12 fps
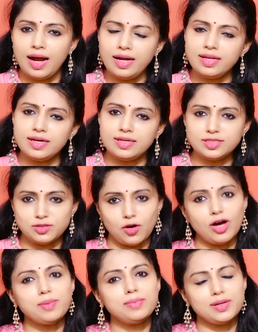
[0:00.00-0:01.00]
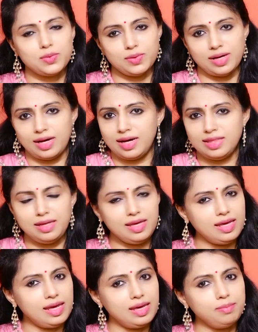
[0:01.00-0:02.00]
అండ్ దట్ ఈస్ నార్మల్ కూడా అది
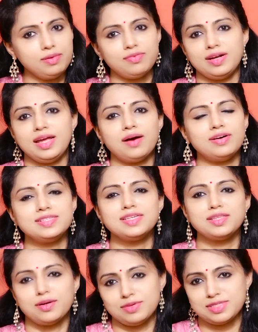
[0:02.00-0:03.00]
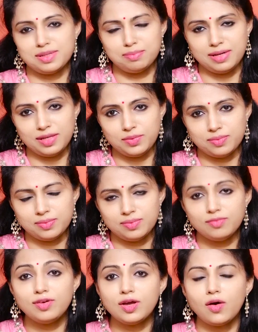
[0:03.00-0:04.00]
ఏమి వరి అవ్వాల్సింది అవసరం లేదు
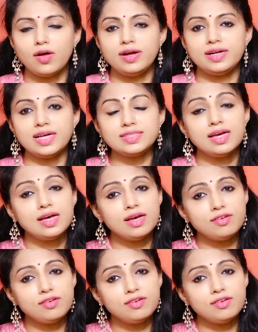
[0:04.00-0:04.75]
వి కాల్ ఇట్ అస్